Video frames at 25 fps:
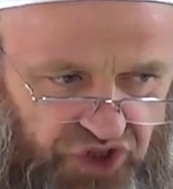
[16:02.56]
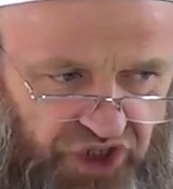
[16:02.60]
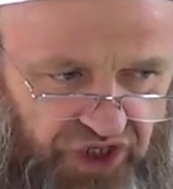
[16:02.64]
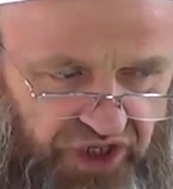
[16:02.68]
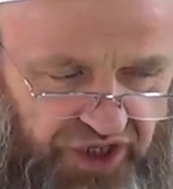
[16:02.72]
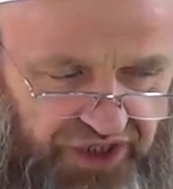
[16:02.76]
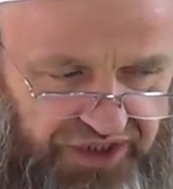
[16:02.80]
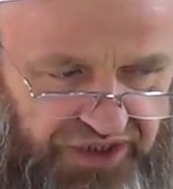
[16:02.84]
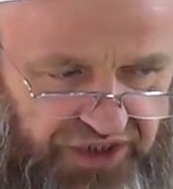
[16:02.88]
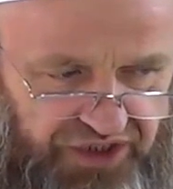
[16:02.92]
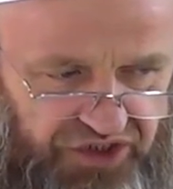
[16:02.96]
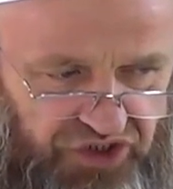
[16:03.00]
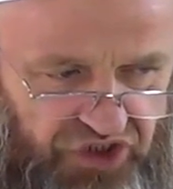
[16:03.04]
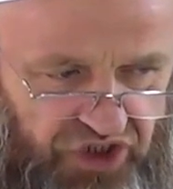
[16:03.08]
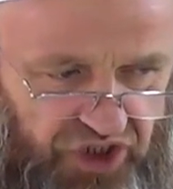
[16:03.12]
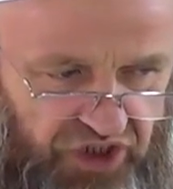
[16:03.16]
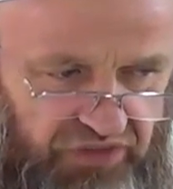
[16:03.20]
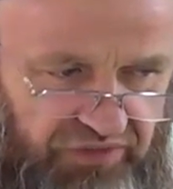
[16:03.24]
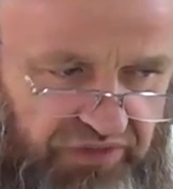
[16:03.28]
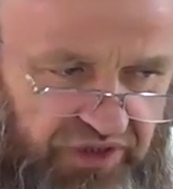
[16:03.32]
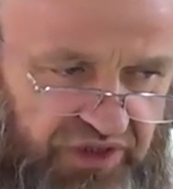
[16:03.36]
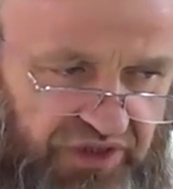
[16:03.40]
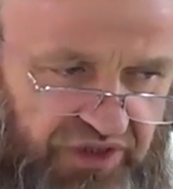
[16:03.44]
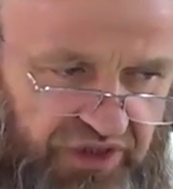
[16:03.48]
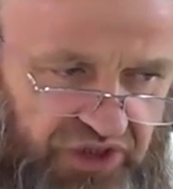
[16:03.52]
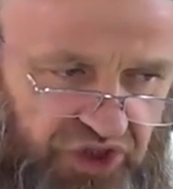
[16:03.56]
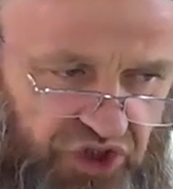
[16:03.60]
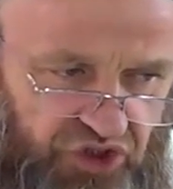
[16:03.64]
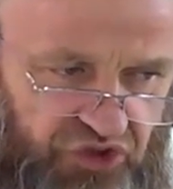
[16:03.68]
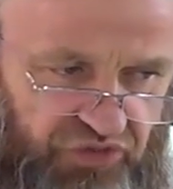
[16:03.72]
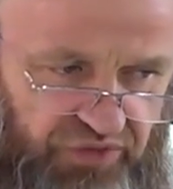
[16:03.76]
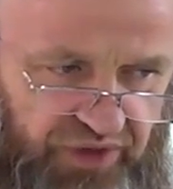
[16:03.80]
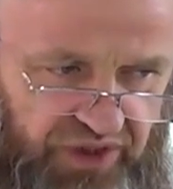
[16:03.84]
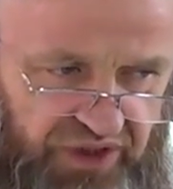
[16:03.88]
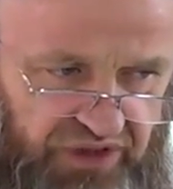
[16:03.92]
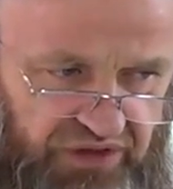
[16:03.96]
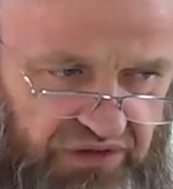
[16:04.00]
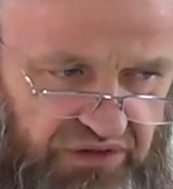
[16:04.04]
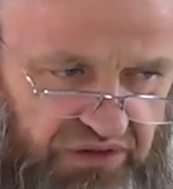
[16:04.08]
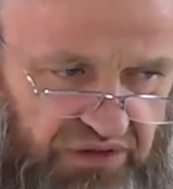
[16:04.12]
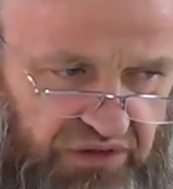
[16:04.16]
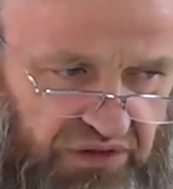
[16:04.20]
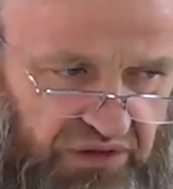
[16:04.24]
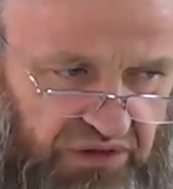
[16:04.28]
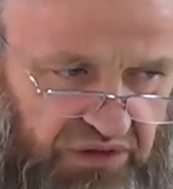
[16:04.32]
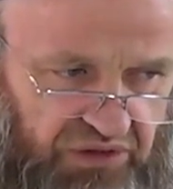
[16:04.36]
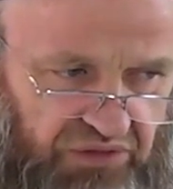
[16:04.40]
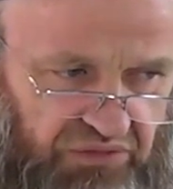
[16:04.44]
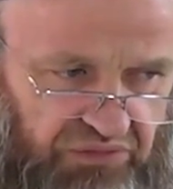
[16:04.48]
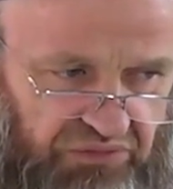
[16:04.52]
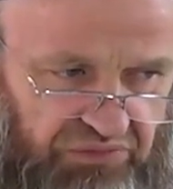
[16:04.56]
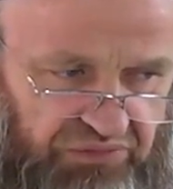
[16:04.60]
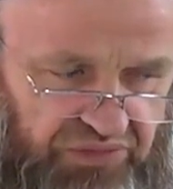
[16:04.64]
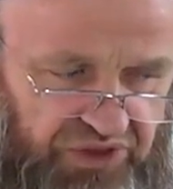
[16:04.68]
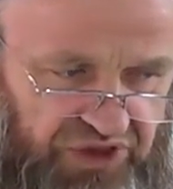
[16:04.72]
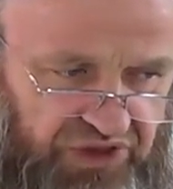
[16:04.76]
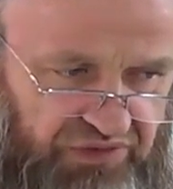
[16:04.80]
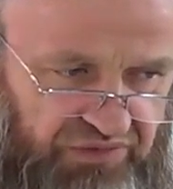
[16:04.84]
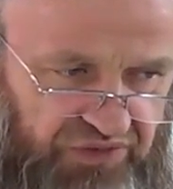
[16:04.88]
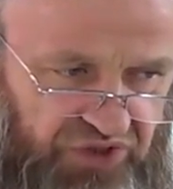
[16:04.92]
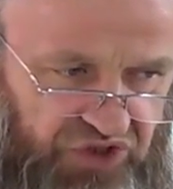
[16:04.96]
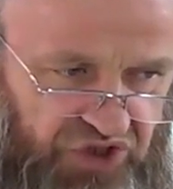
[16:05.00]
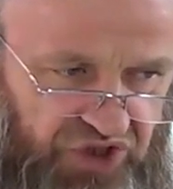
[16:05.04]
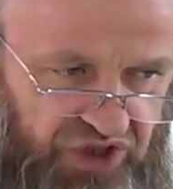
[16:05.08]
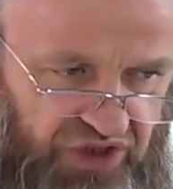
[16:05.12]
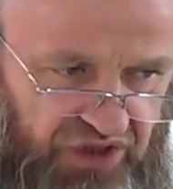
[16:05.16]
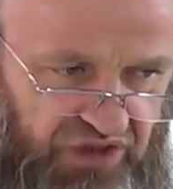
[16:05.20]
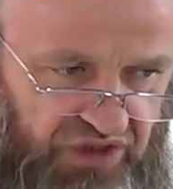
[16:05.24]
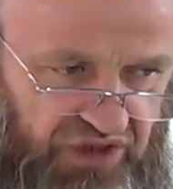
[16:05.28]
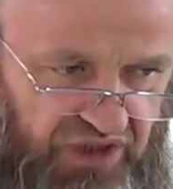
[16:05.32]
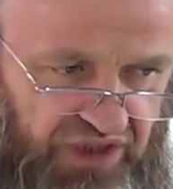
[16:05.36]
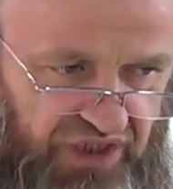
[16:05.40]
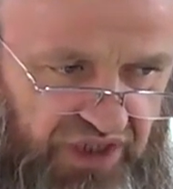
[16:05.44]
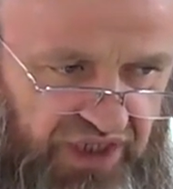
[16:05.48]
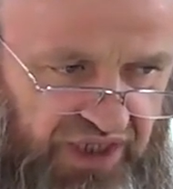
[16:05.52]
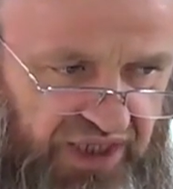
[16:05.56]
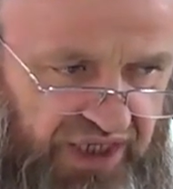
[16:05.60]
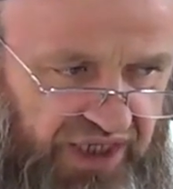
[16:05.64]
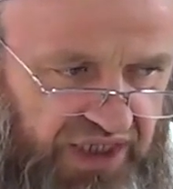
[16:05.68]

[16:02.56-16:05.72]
şehadet şerbetini içmek bizim için